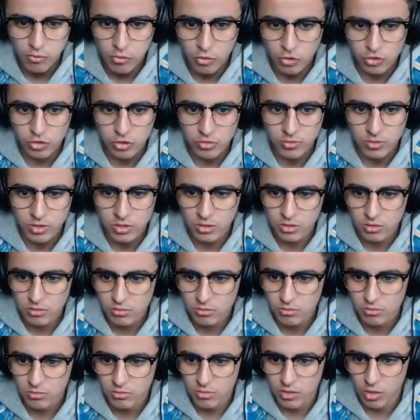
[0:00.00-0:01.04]
Je oh, je l'ai mis
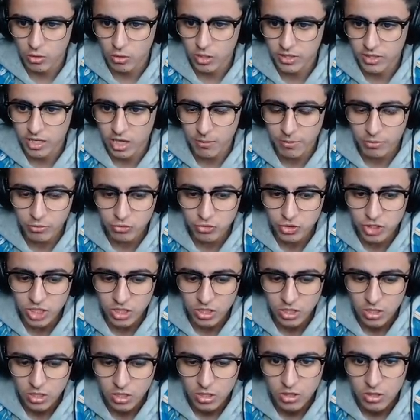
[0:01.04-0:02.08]
La roquette, elle a pas touché
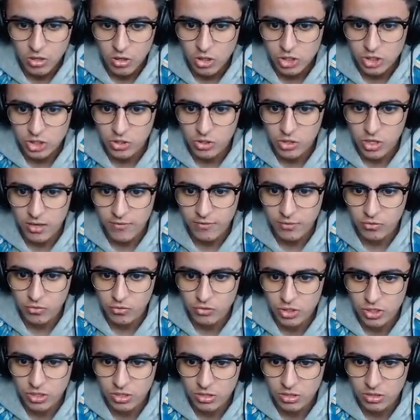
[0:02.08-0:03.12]
Oh, j'ai cru qu'elle avait
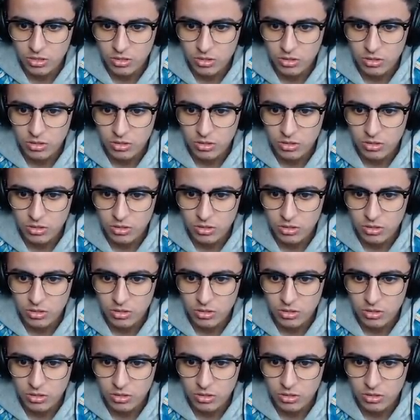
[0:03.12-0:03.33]
touché.